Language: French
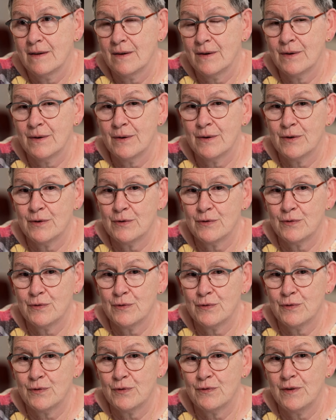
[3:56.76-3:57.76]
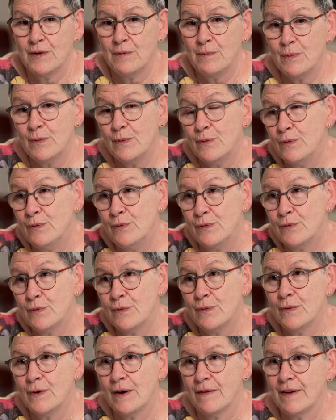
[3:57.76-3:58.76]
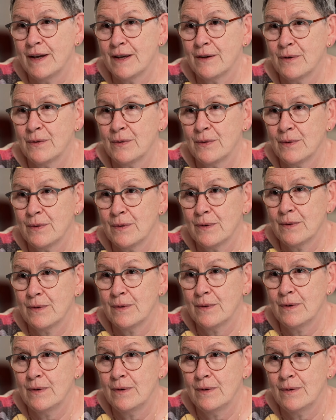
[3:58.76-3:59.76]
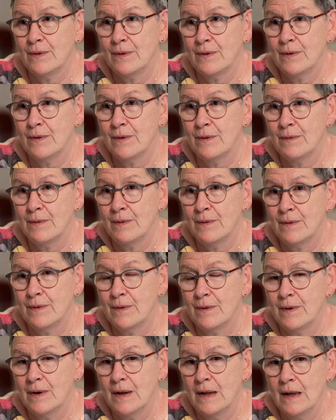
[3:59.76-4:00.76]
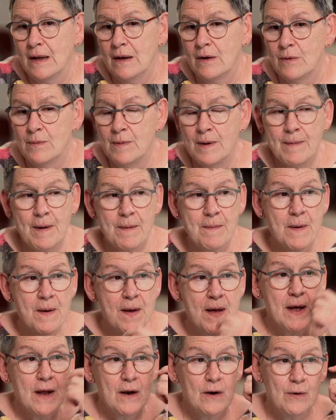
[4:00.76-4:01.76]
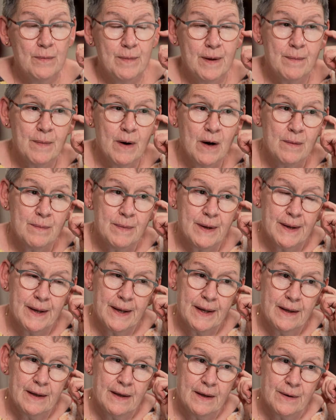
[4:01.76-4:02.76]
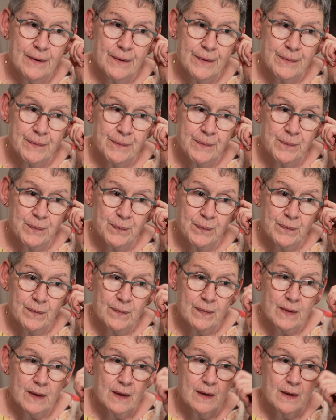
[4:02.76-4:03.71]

Euh, je, je vis plus du tout avec euh, le, le, même, le même homme. Et, euh,